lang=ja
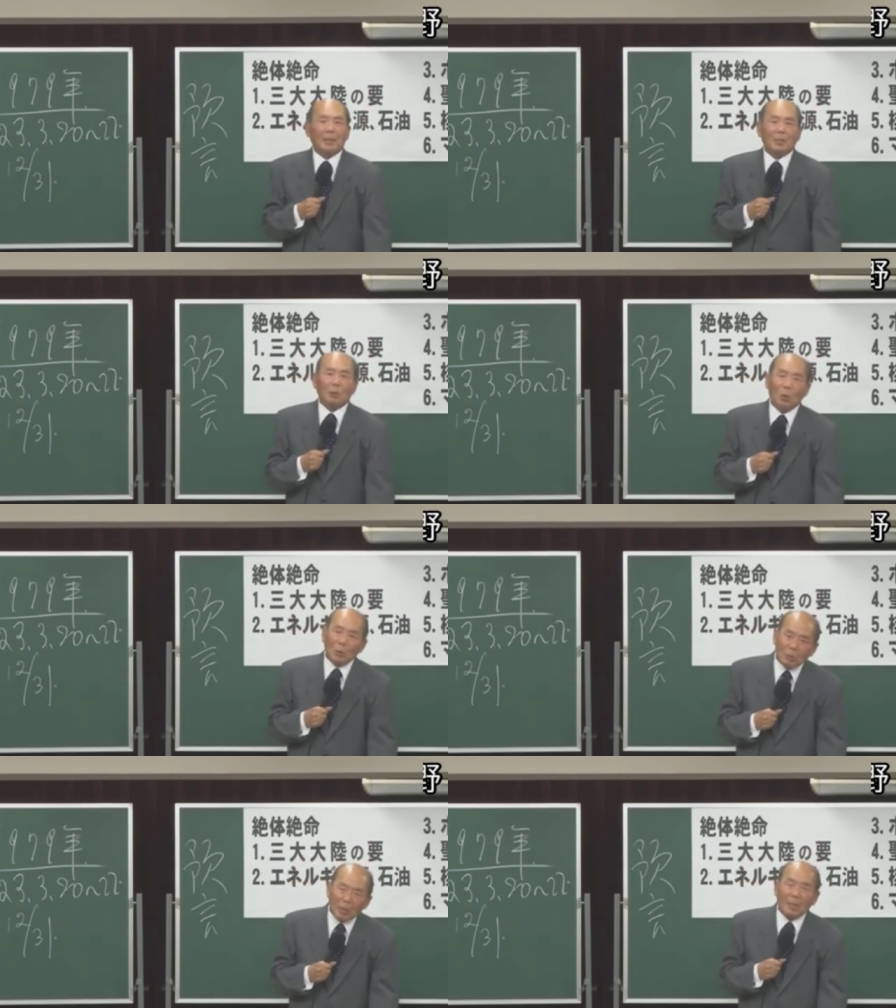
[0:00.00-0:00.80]
そう
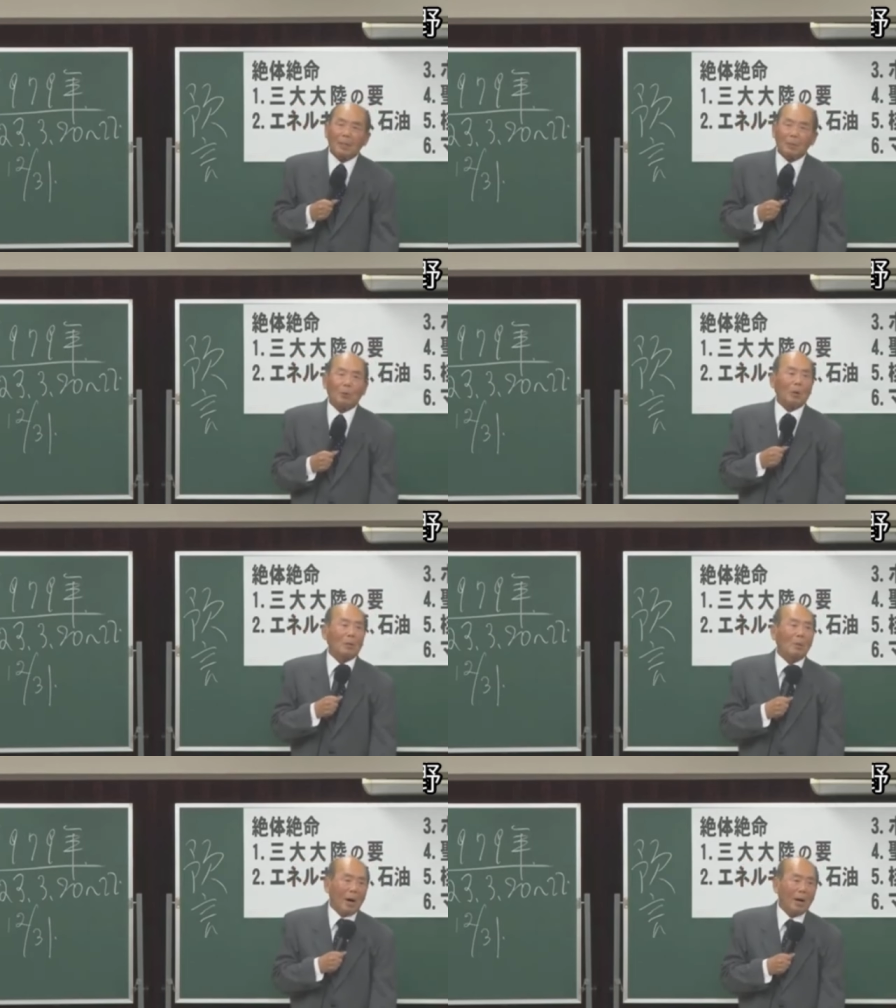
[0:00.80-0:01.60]
いう中で僕は
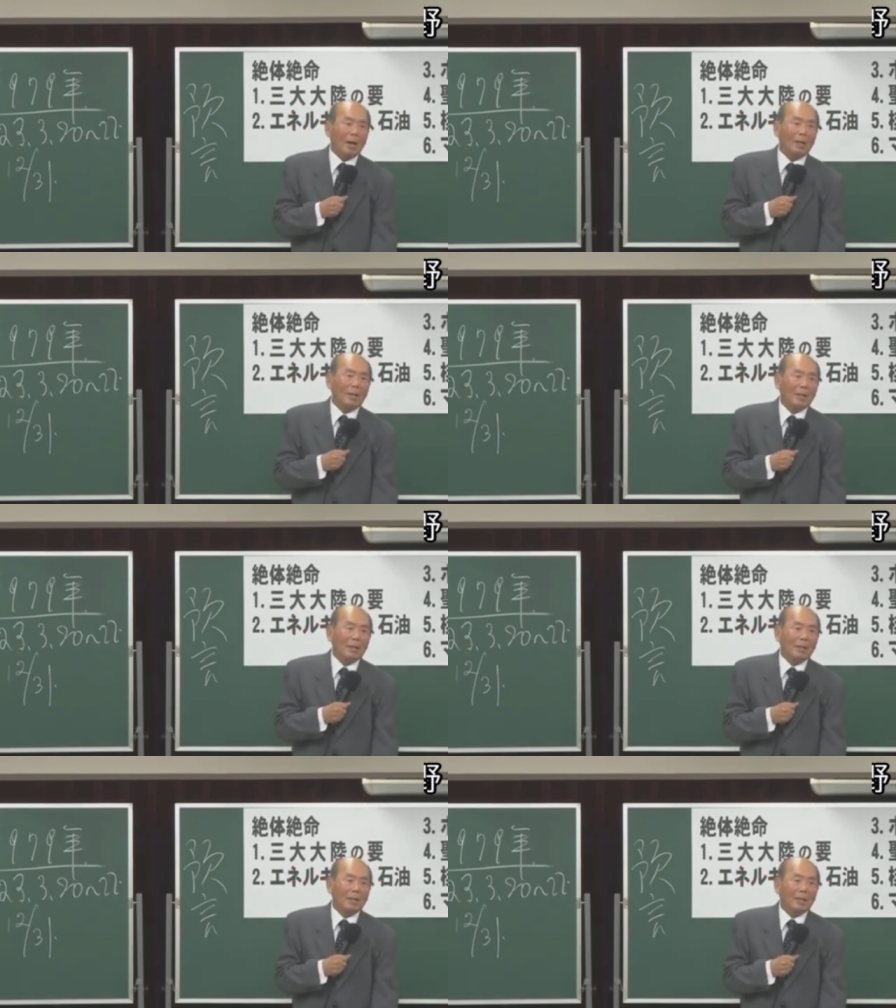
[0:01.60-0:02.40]
今
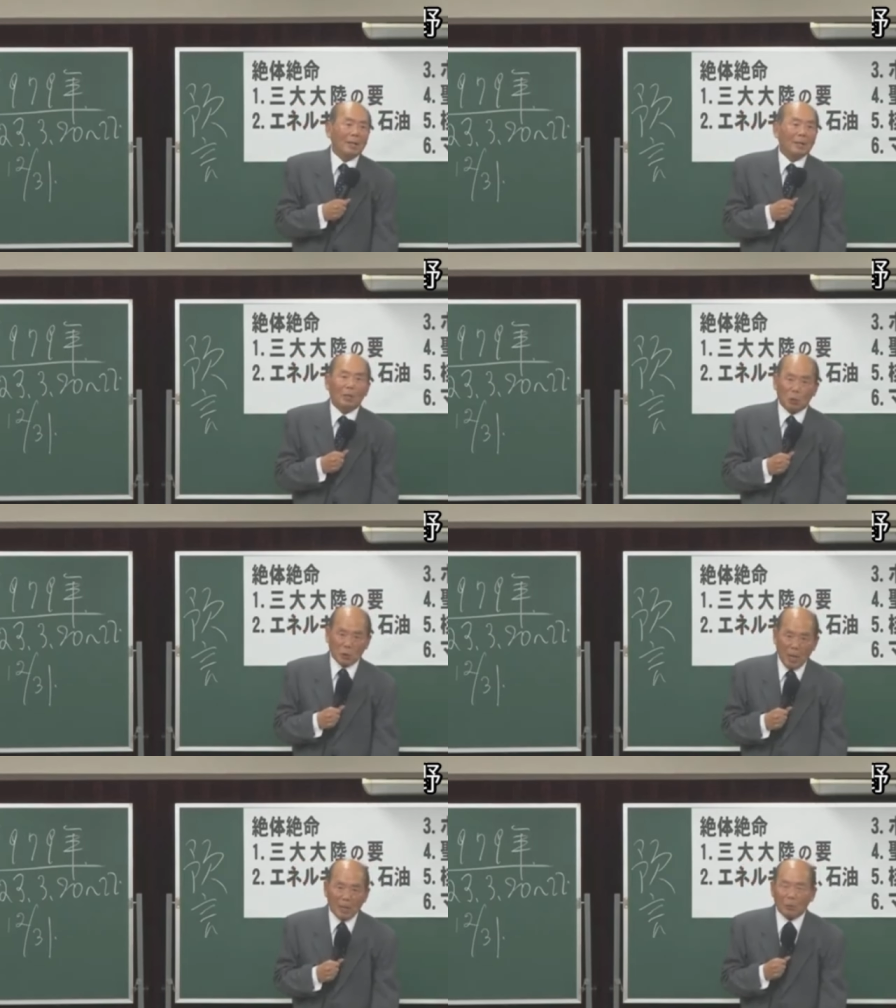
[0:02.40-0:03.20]

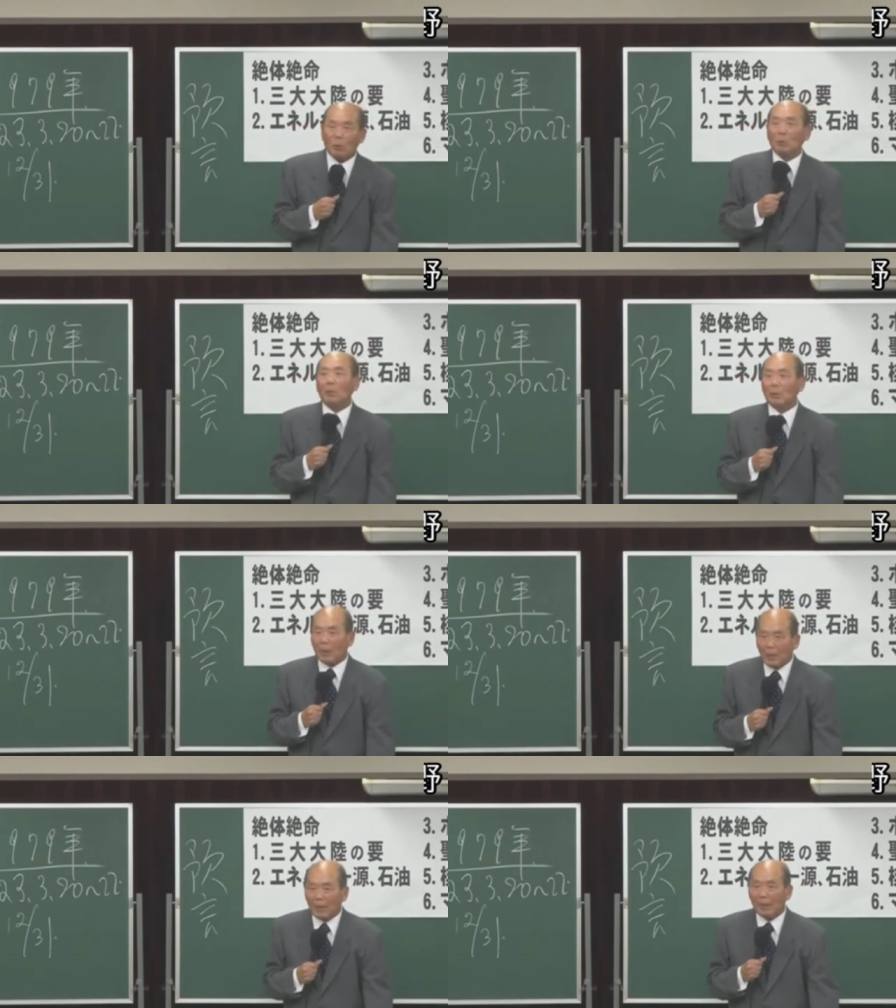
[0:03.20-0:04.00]
ロシアのことを言っ
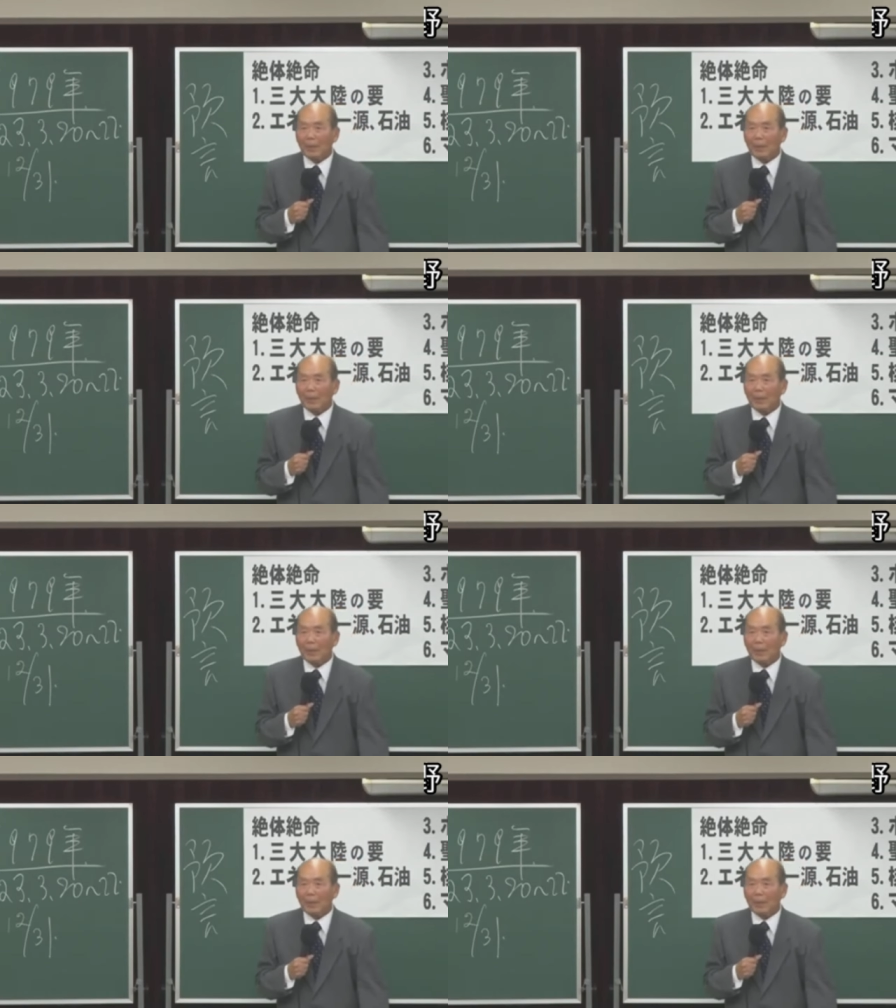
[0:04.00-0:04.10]
た